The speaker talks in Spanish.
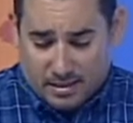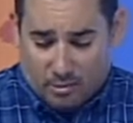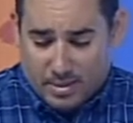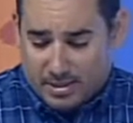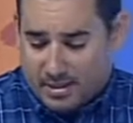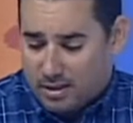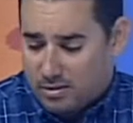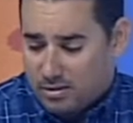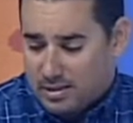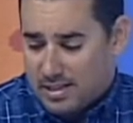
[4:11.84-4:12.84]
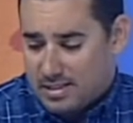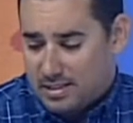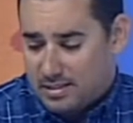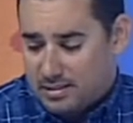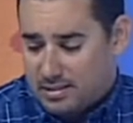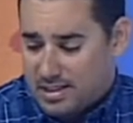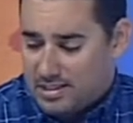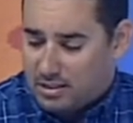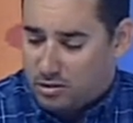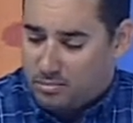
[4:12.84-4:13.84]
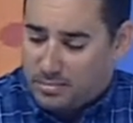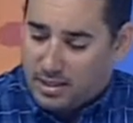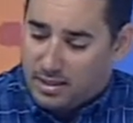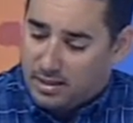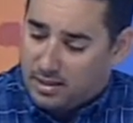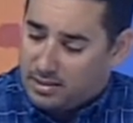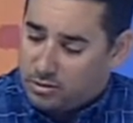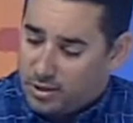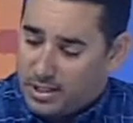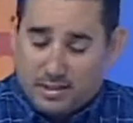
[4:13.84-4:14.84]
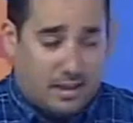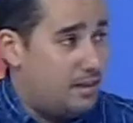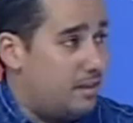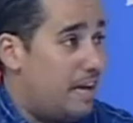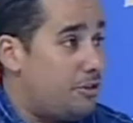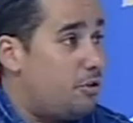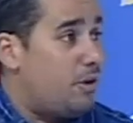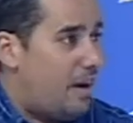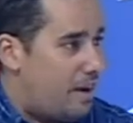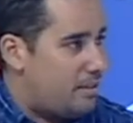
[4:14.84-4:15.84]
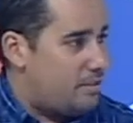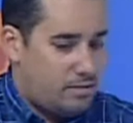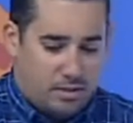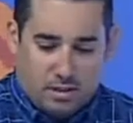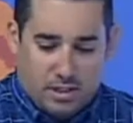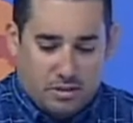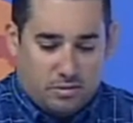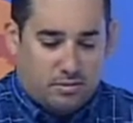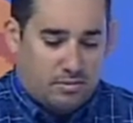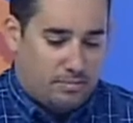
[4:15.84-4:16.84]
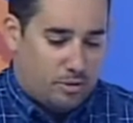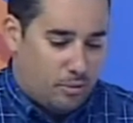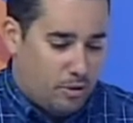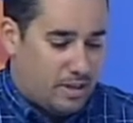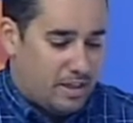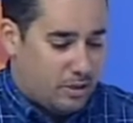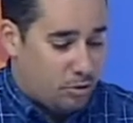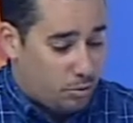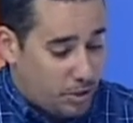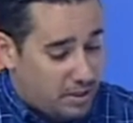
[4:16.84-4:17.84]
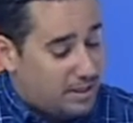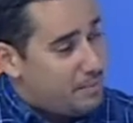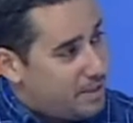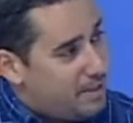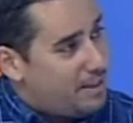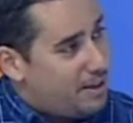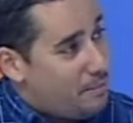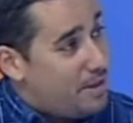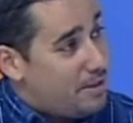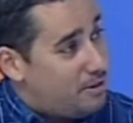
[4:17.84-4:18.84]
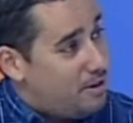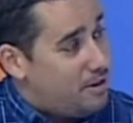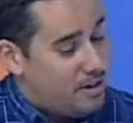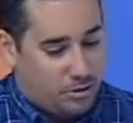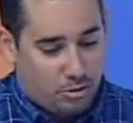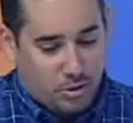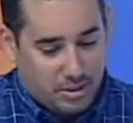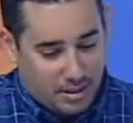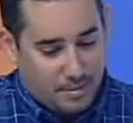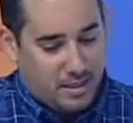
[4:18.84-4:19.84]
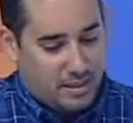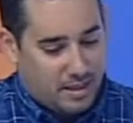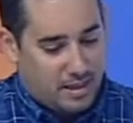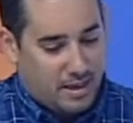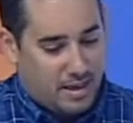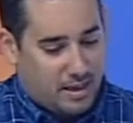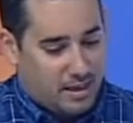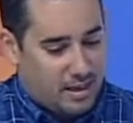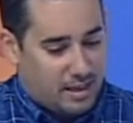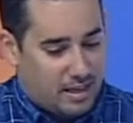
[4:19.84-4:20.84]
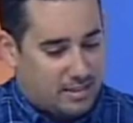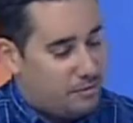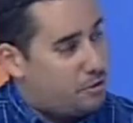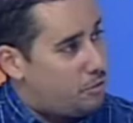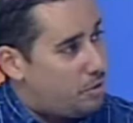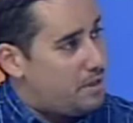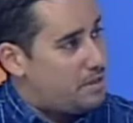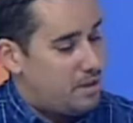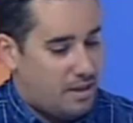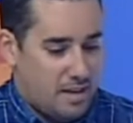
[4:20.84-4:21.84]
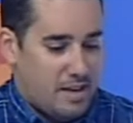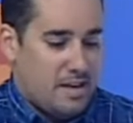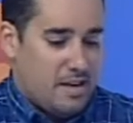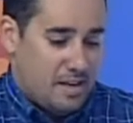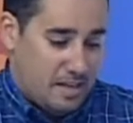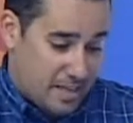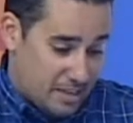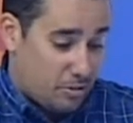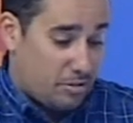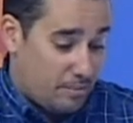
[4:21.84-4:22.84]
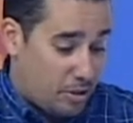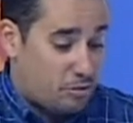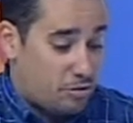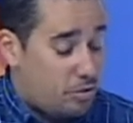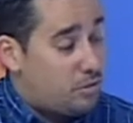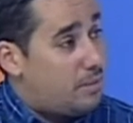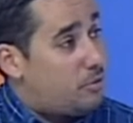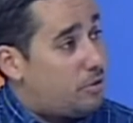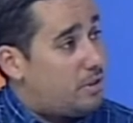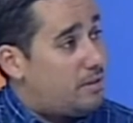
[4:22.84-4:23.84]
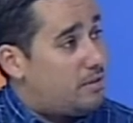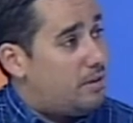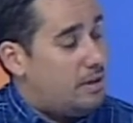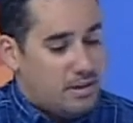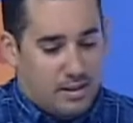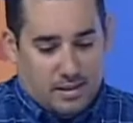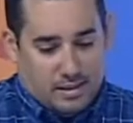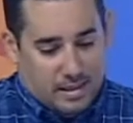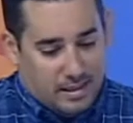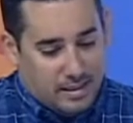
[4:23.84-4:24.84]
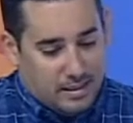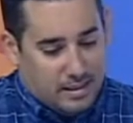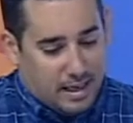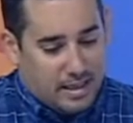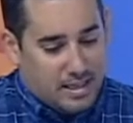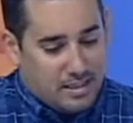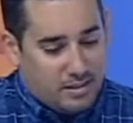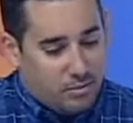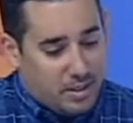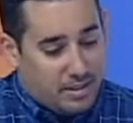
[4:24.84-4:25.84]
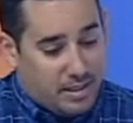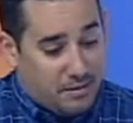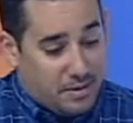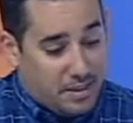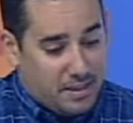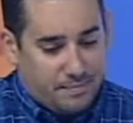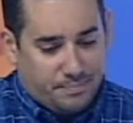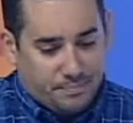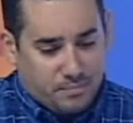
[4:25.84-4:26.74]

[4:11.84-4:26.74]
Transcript: ha aumentado casi 300.000 turistas año a año, eso provoca que estos turistas también tienen que ir al médico, estos turistas también tienen que ir al servicio de urgencia. Y eso también nosotros lo estamos notando. la clase de turista que viene,